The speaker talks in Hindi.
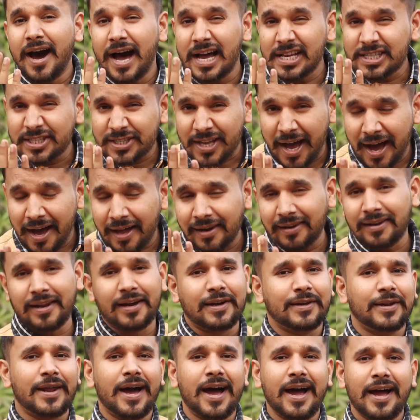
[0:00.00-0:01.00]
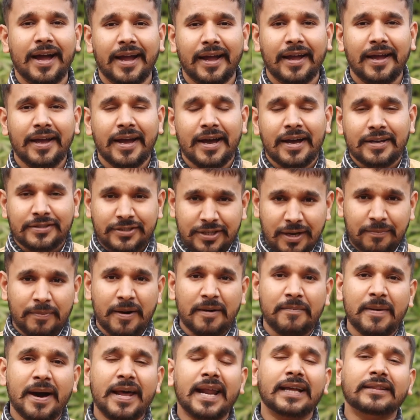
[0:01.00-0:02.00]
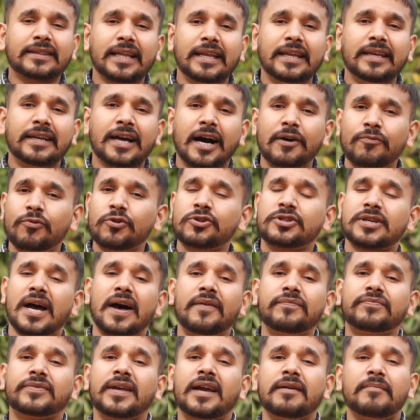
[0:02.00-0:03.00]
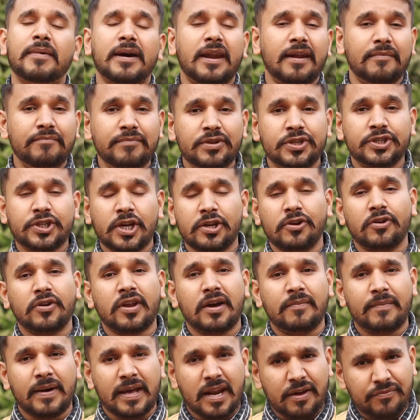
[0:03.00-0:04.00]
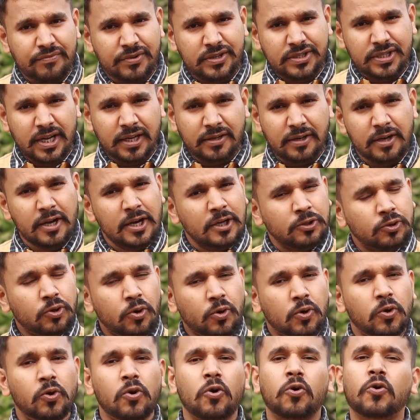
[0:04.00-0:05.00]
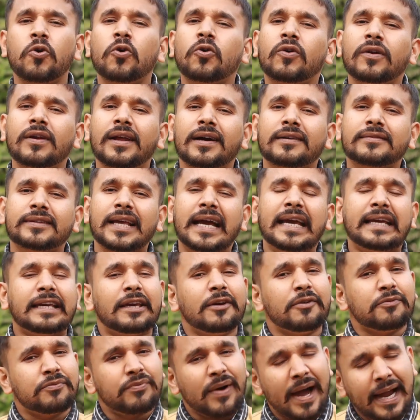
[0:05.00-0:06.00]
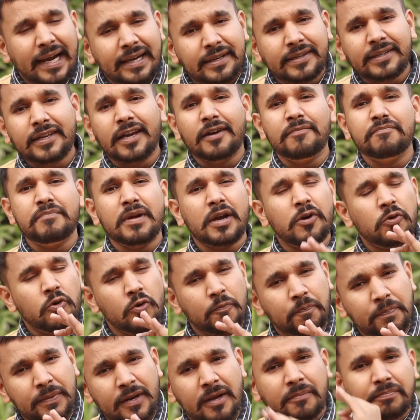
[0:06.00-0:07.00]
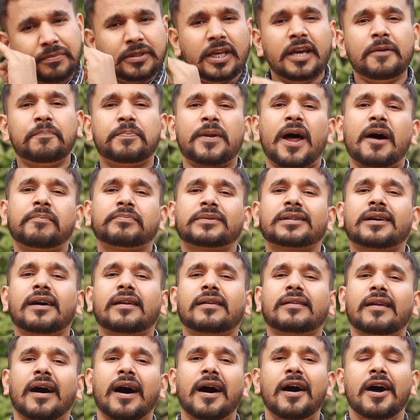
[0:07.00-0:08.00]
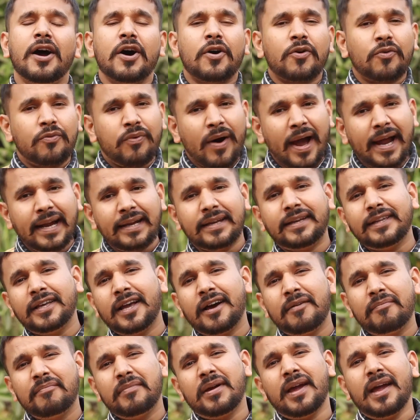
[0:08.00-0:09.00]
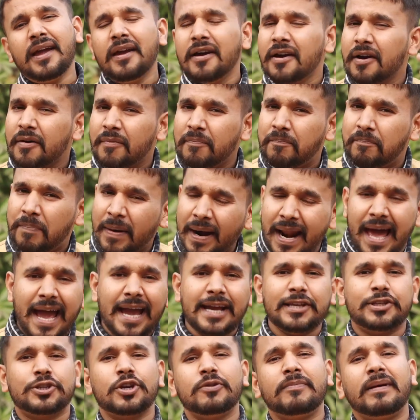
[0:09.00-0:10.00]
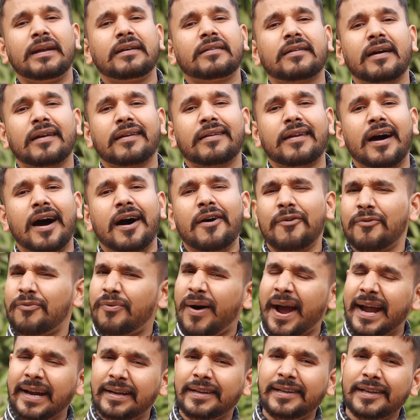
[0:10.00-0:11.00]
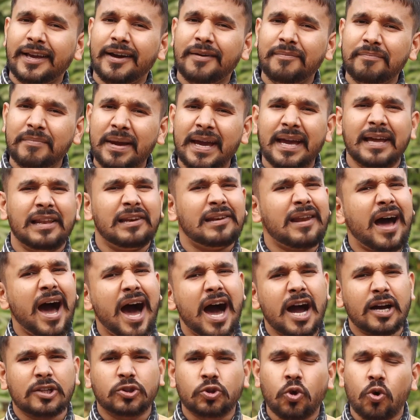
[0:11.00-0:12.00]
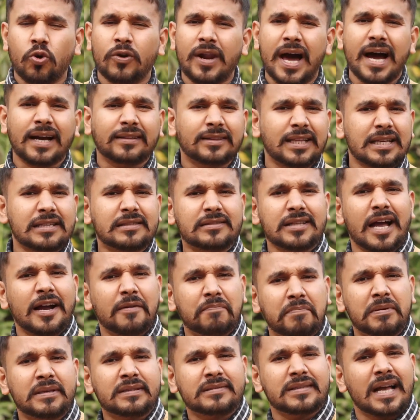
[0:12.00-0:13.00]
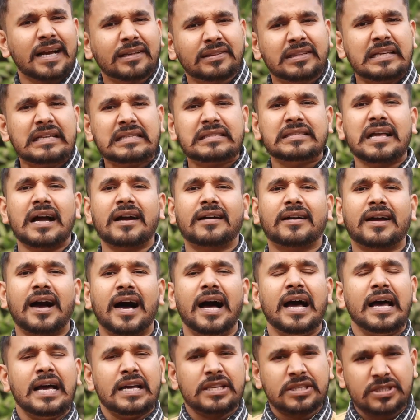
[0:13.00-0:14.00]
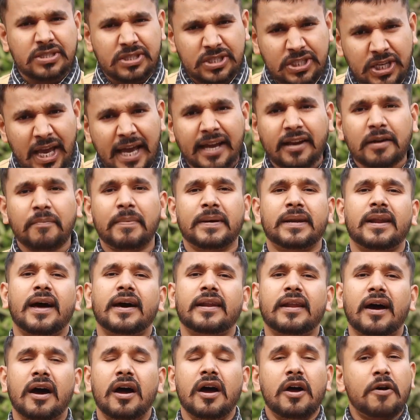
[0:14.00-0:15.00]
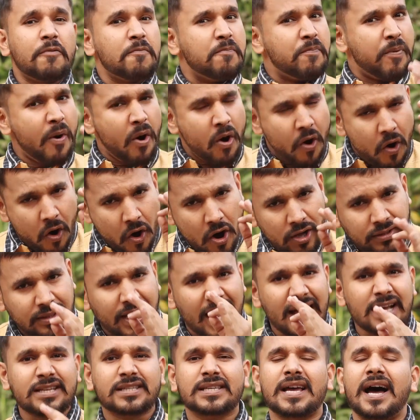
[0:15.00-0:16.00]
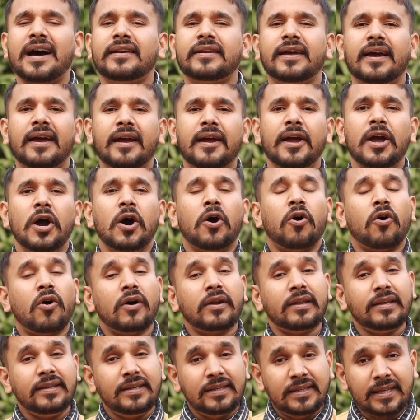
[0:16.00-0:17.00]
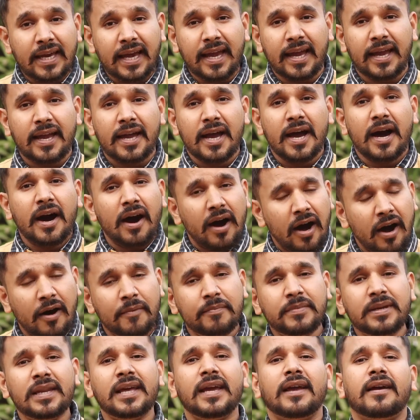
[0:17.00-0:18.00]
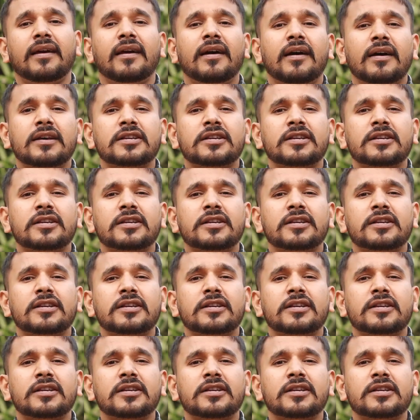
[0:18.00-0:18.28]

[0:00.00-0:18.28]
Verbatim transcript: आसान लग रहा है जब हमारा तरीका वो जानते हैं हमारा मिशन और हमारा विजन तो को लोगों को लगता है कि वाई में उपलब्धि प्राप्त करना वाई में बड़ा अचीवमेंट करना वाई में लाख दो लाख दस लाख बीस लाख तीस लाख का चेक बनाना बहुत आसान है और ये हमने